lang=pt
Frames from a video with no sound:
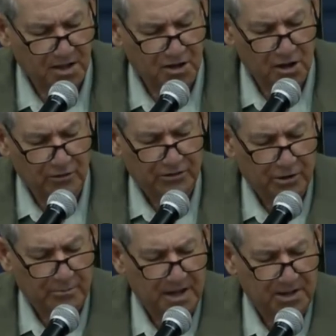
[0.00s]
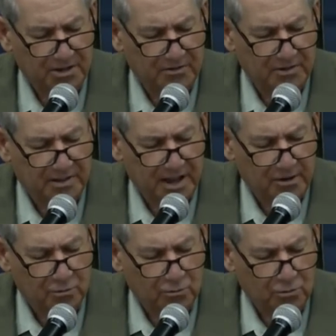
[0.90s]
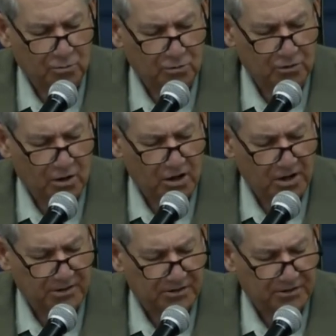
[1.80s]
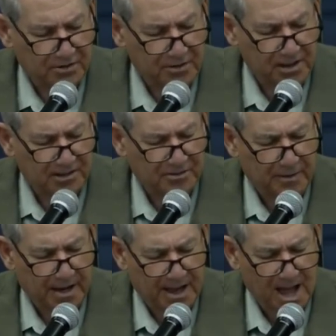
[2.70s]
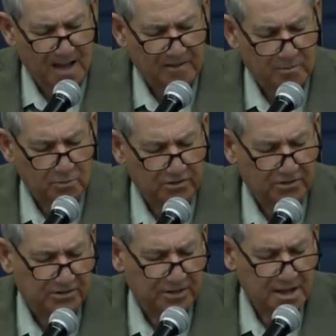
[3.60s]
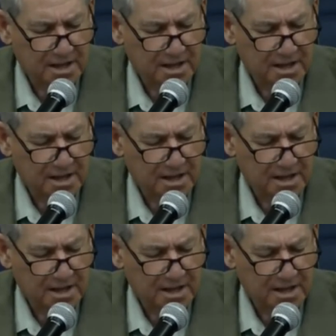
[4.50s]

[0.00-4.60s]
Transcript: não somente fizeram como nós esperávamos,